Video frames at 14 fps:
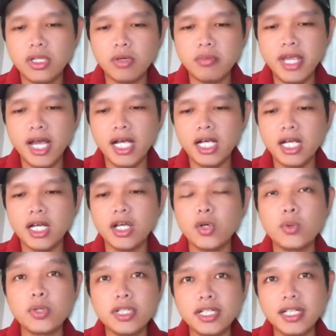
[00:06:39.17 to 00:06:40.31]
chống giặc
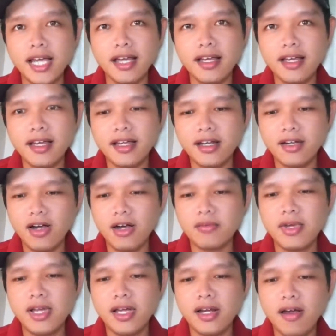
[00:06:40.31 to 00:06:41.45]
cứu nước nè, đúng không?
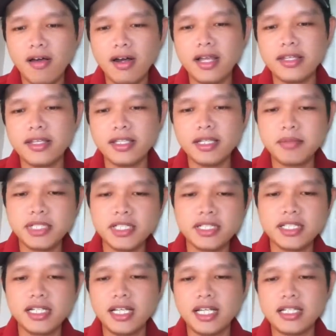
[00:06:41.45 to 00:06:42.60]
Đó là những tấm
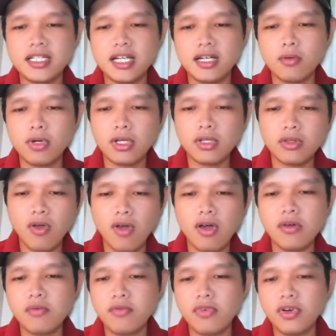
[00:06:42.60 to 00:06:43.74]
gương như là Trần Quốc
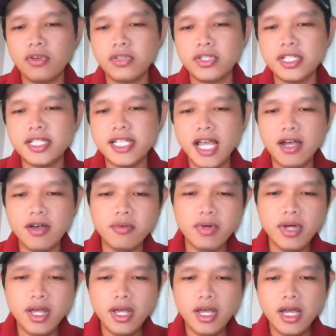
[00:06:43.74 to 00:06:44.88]
Toản, Võ Thị
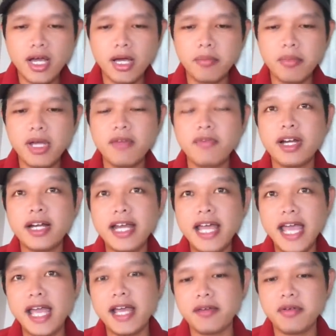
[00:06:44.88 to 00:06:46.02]
Sáu, Bế Văn
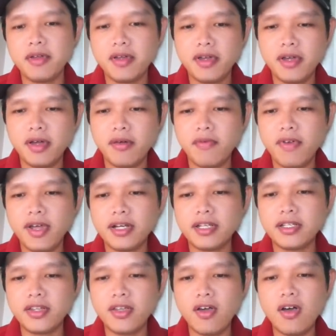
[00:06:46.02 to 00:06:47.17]
Đàn, Phan
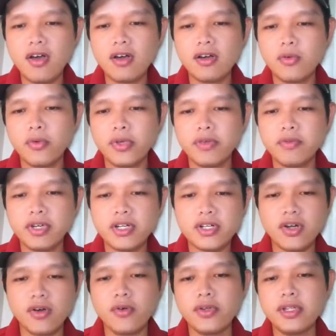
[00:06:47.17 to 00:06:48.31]
Đình Giót, Nguyễn Văn
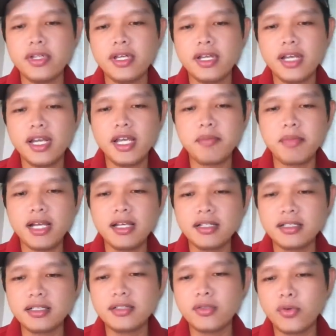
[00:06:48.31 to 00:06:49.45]
Trỗi, Lê Mã
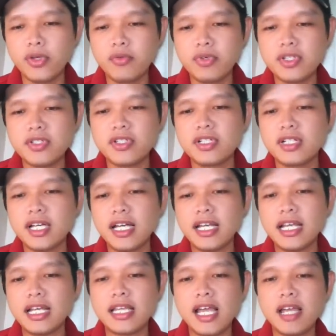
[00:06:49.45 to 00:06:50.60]
Lương, Nguyễn Quốc Sưng hay
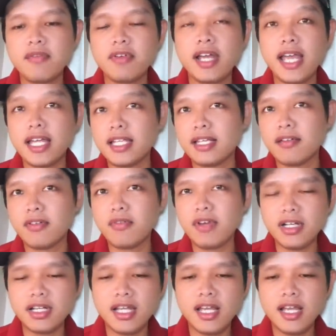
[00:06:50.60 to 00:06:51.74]
là Thái Văn A, vân vân.